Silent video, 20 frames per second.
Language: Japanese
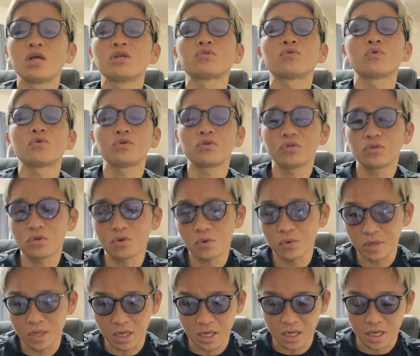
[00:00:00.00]
そういうよ
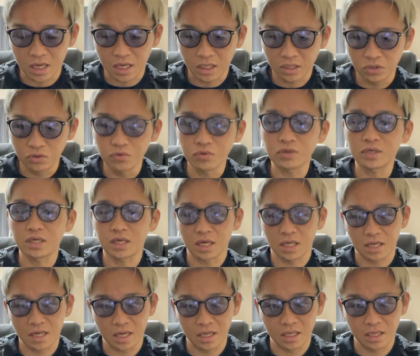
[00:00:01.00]
うな勇気
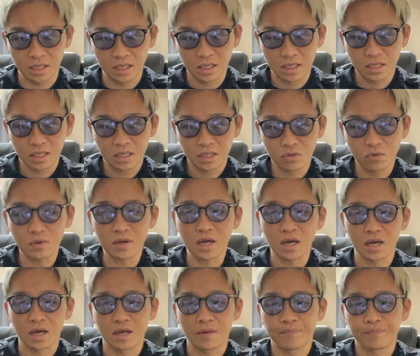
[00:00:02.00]
がないの
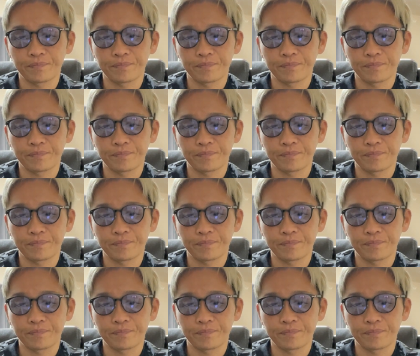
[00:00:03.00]
が